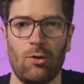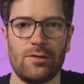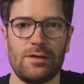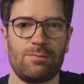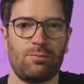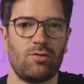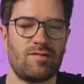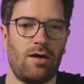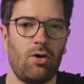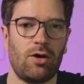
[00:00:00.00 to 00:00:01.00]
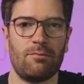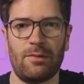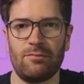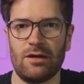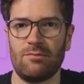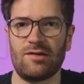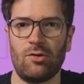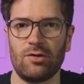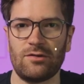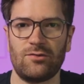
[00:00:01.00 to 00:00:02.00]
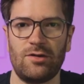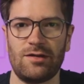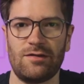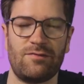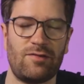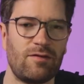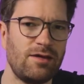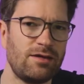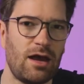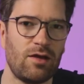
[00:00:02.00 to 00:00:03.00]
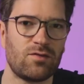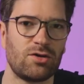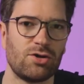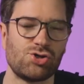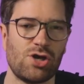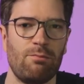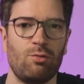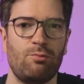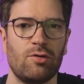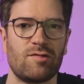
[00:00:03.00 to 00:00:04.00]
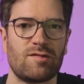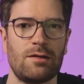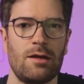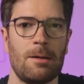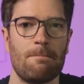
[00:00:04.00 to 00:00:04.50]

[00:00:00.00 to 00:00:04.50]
und ich benutze auch bei mir im Salon natürlich seit vielen Jahren solche Shampoo-Bürsten,